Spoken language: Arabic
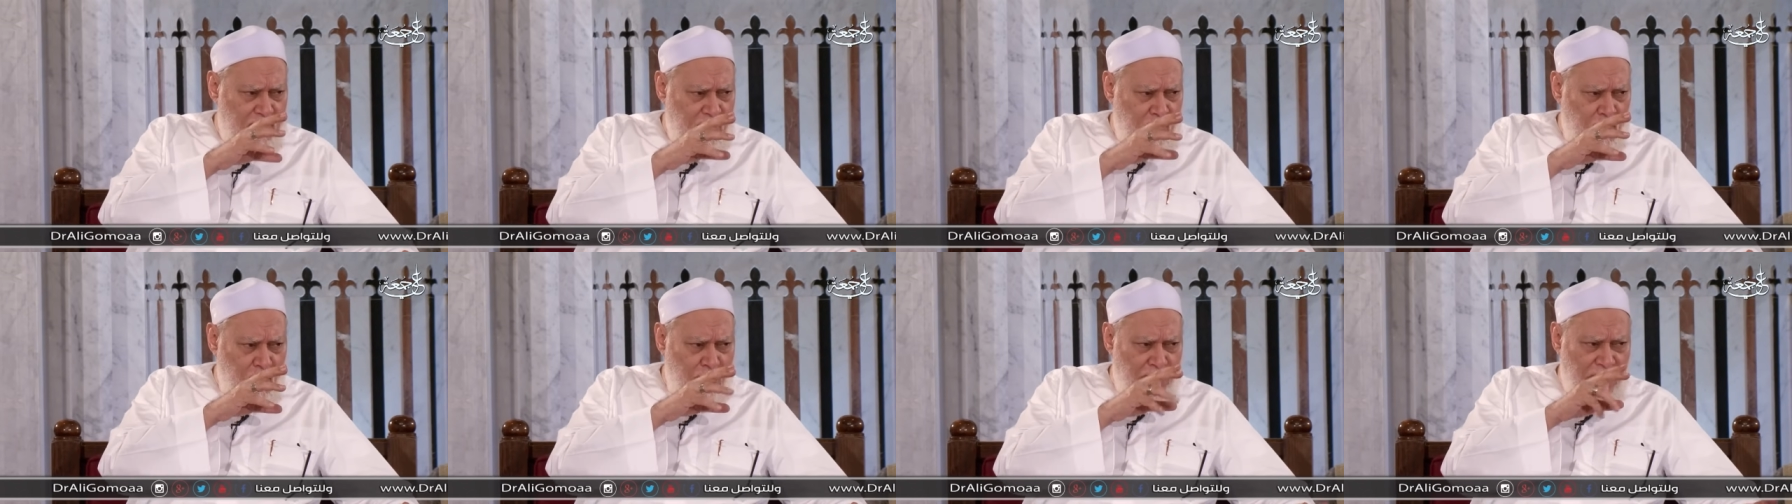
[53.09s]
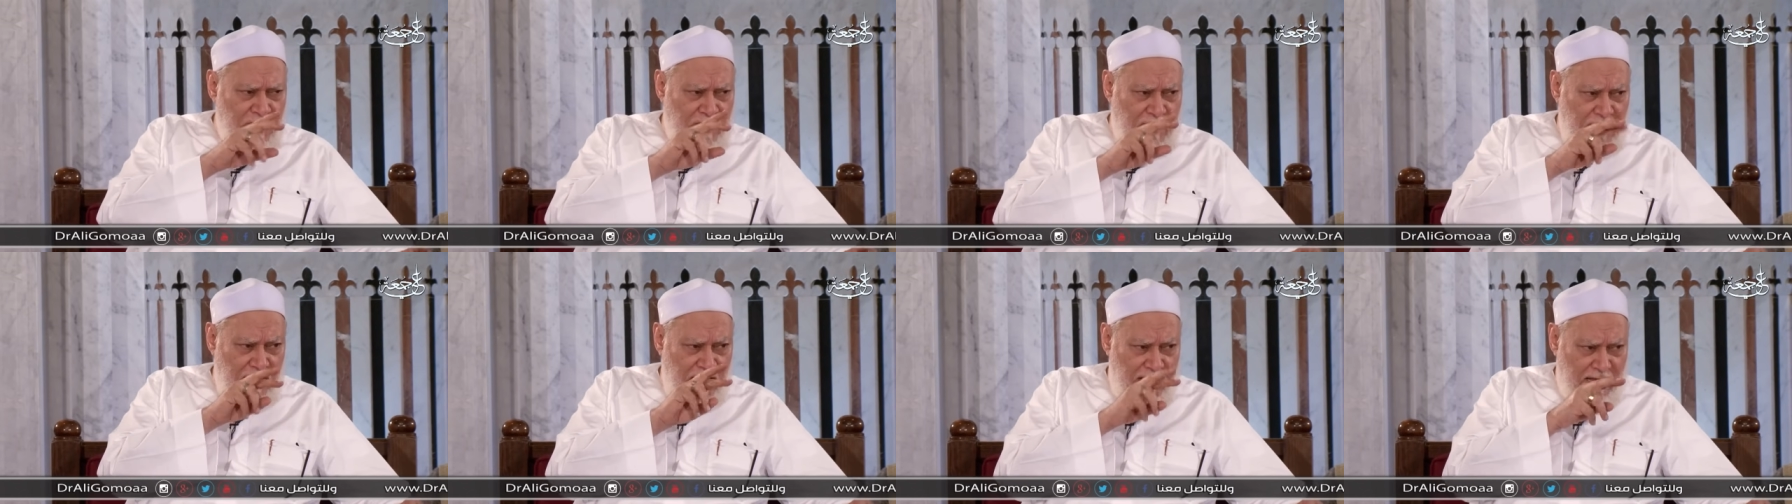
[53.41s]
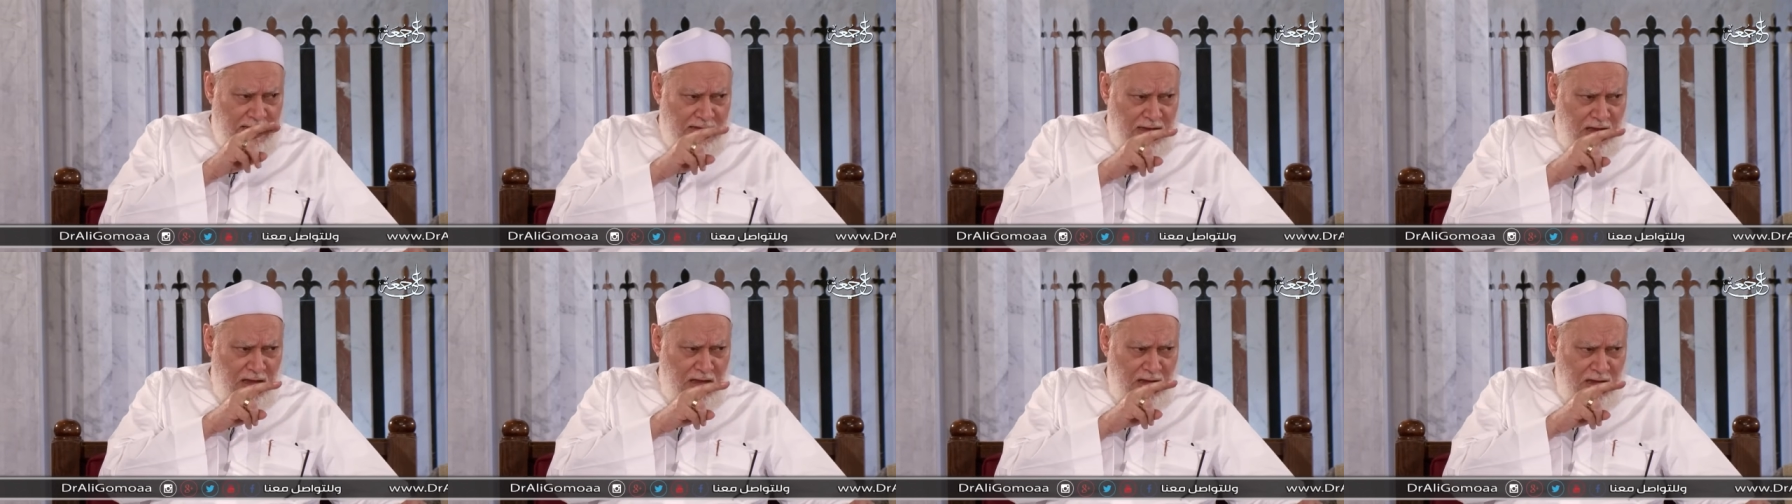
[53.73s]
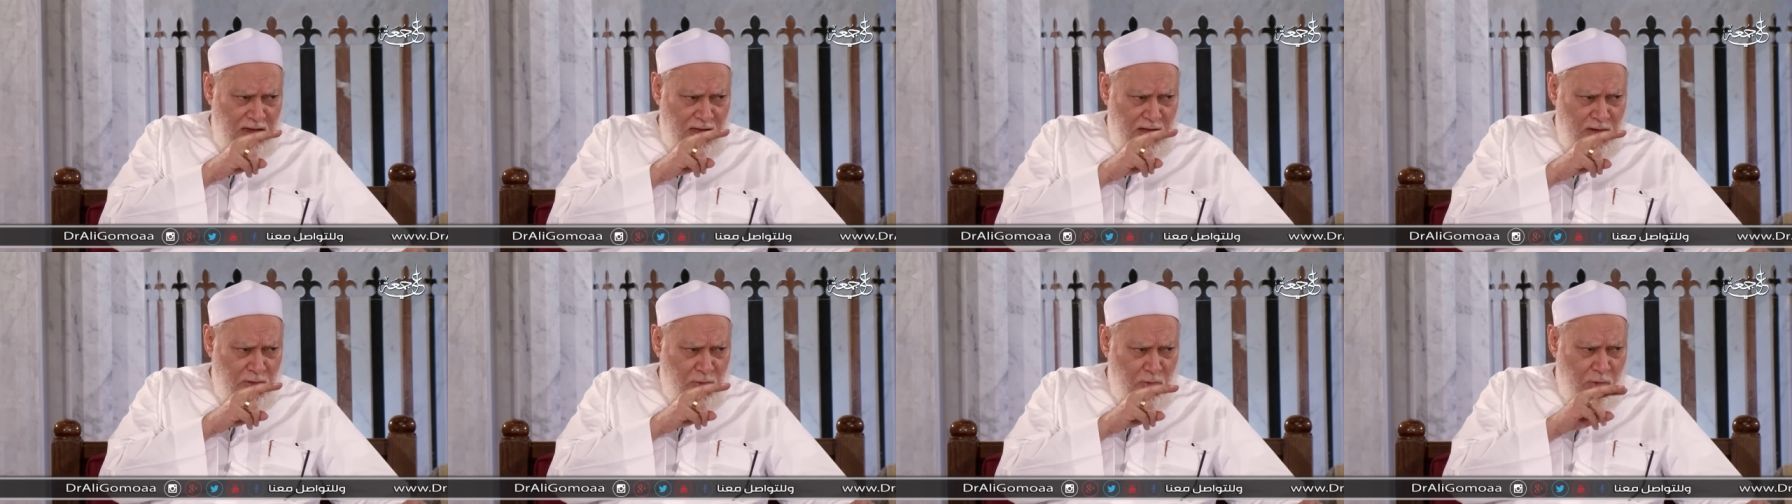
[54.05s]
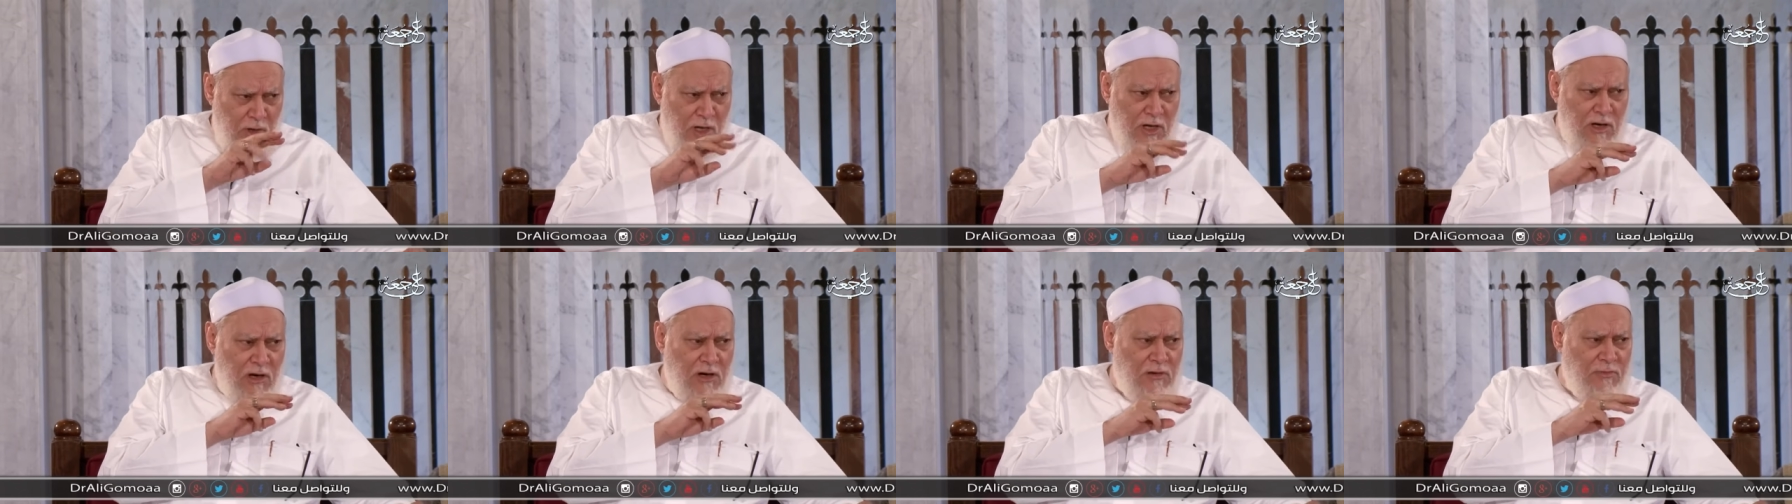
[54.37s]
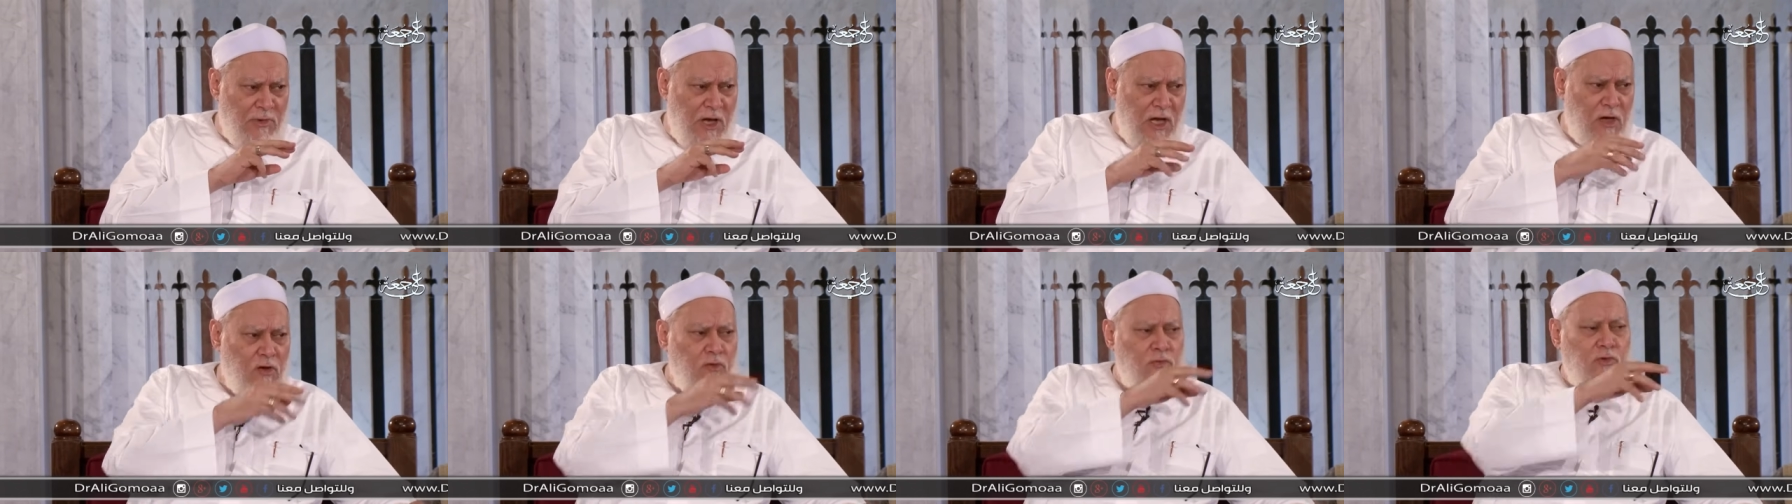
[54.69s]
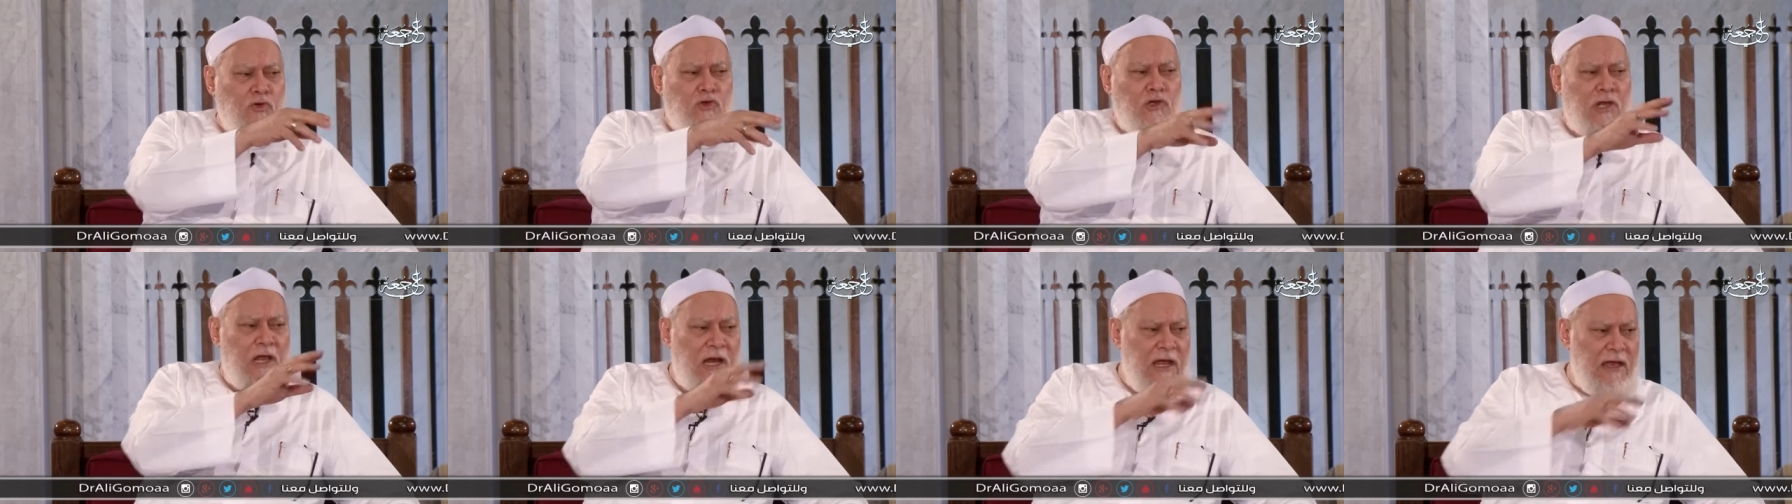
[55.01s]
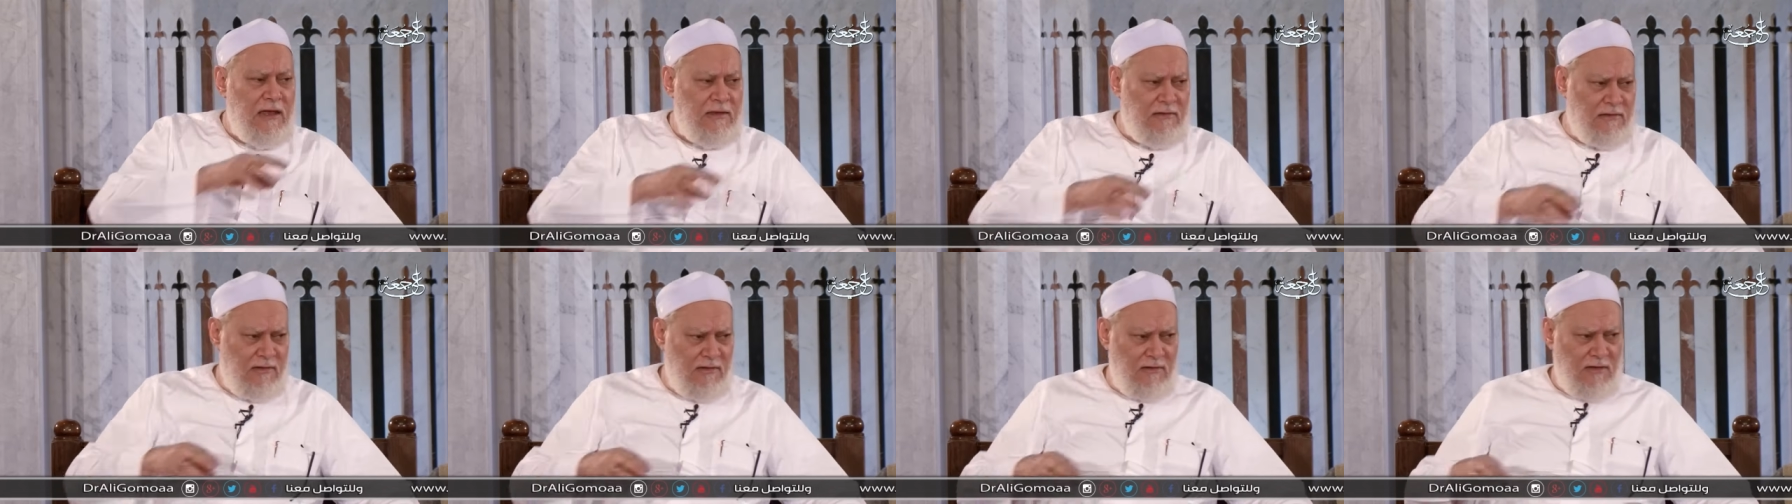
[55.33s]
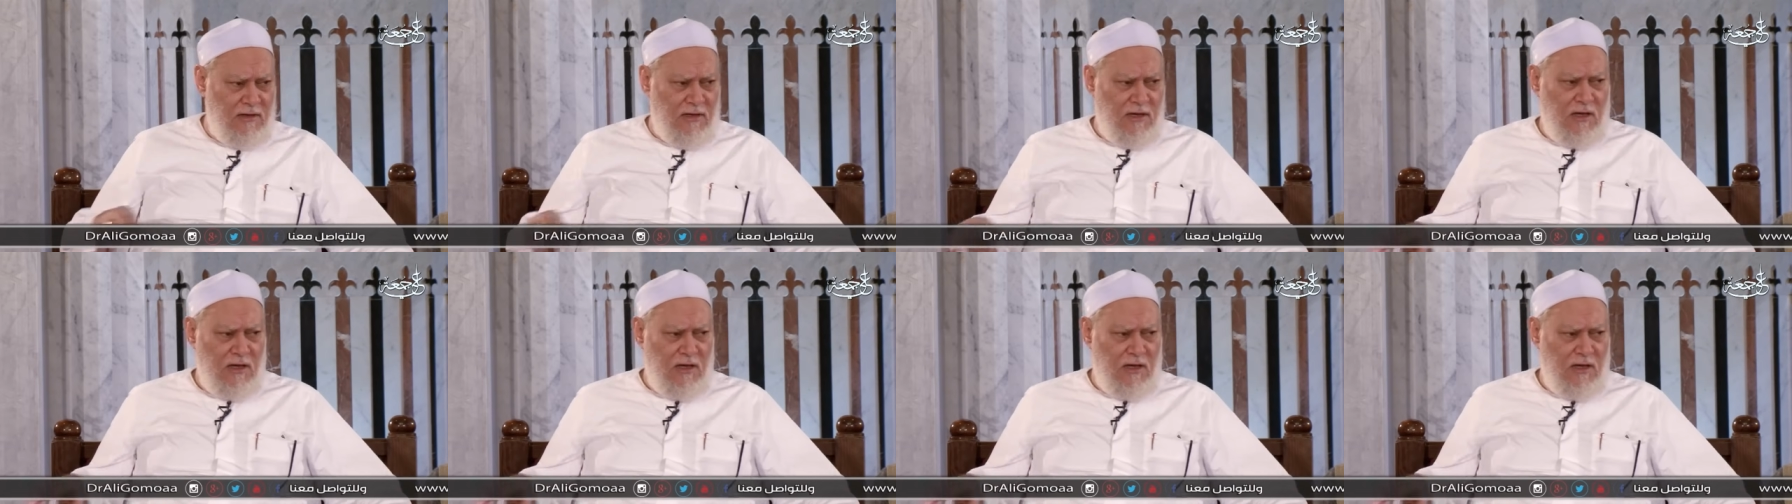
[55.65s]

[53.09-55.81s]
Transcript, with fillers: هما ثلاثه ولا اربعه يبقوا ثلاثه